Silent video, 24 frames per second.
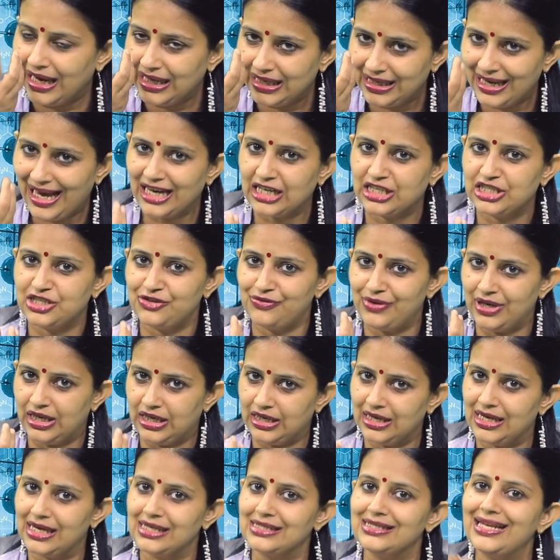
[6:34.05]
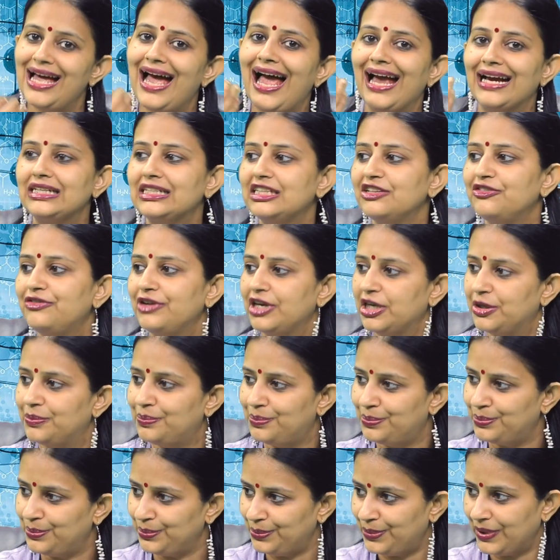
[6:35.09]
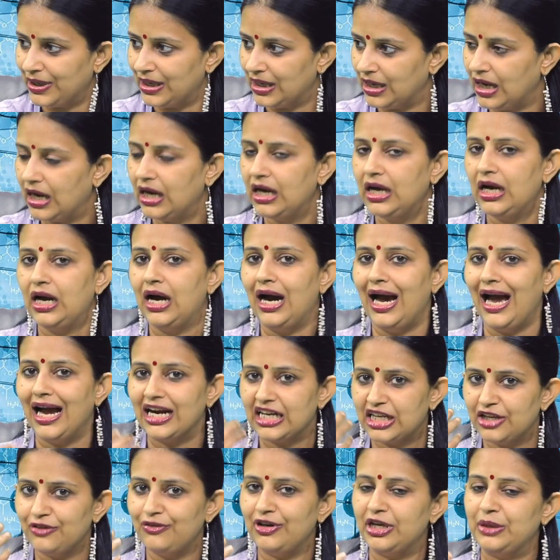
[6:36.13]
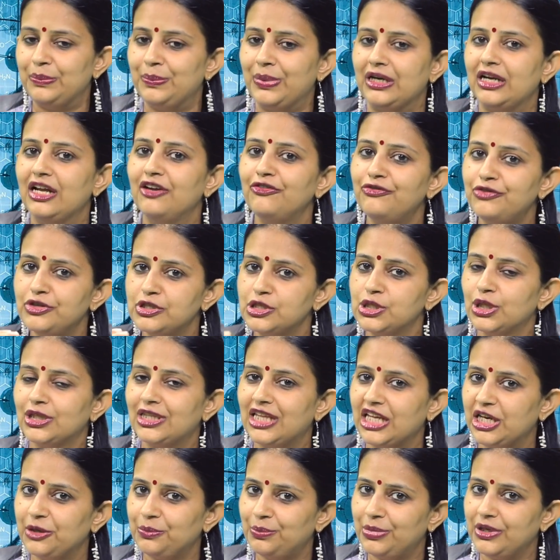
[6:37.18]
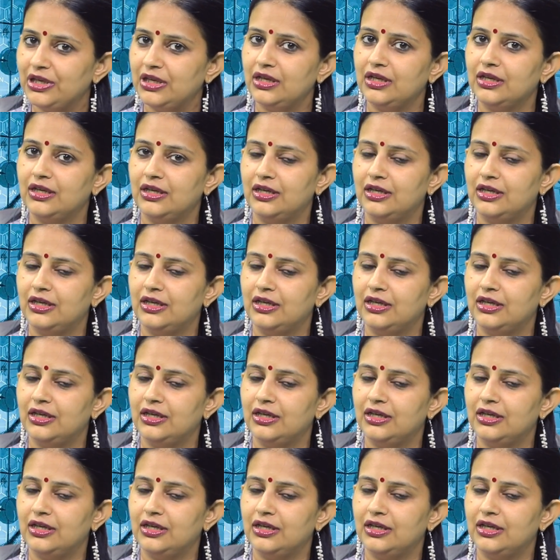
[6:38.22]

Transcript: இன்ஆக்டிவ் ஆக்டிவ் ஆக்டிவேட் பண்ணலாம் ஆக்டிவேட் பண்ணால் ஃபிசியோதெரப்பி